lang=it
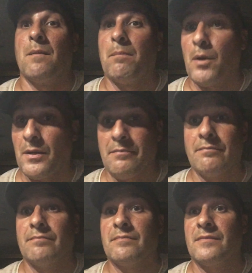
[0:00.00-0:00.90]
Poi,
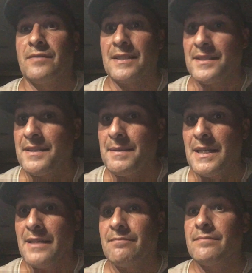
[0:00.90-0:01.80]

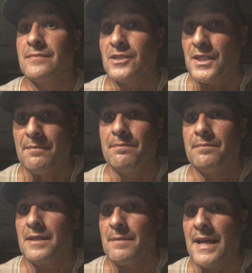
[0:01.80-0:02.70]
fattibile? Sì,
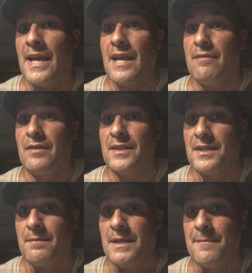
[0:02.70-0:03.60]
per me è
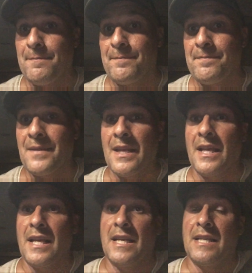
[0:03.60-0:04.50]
fattibile.
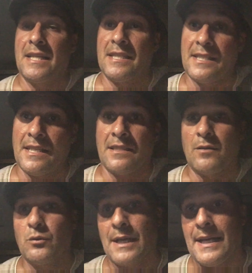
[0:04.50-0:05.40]
Che sia
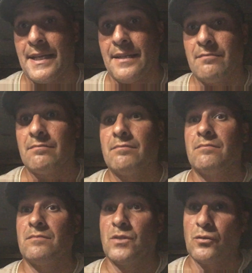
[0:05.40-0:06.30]
salutare,
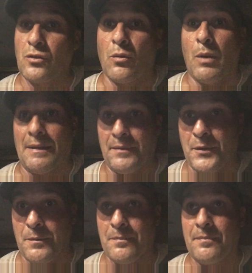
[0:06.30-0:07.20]
non so
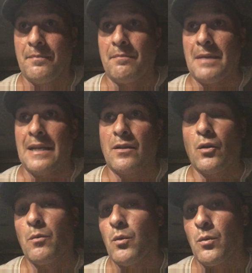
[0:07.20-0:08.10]
quanto ma
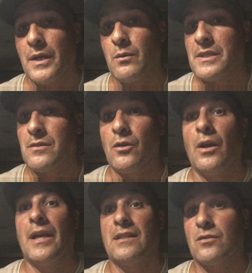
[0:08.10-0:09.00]
comunque questa
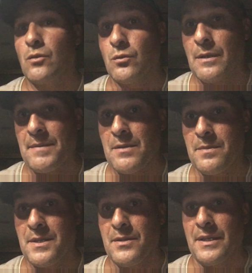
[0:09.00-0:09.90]
è solo una mia
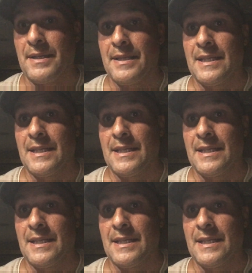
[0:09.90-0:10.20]
opinione.